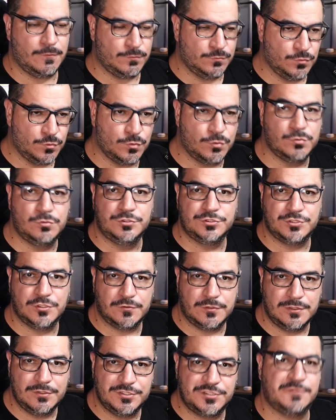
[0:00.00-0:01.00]
No
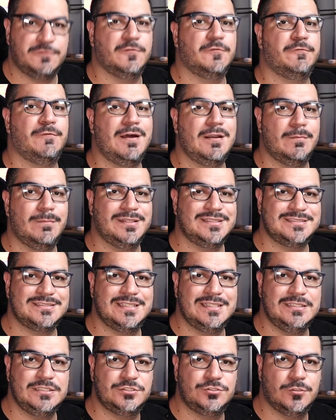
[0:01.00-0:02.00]
curso eu, eu, falo
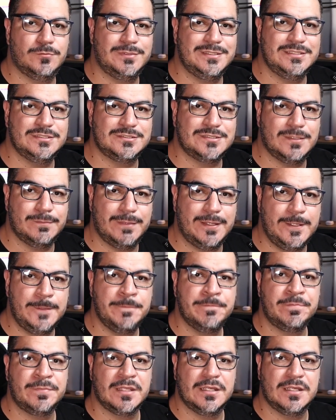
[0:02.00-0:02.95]
bastante sobre isso também,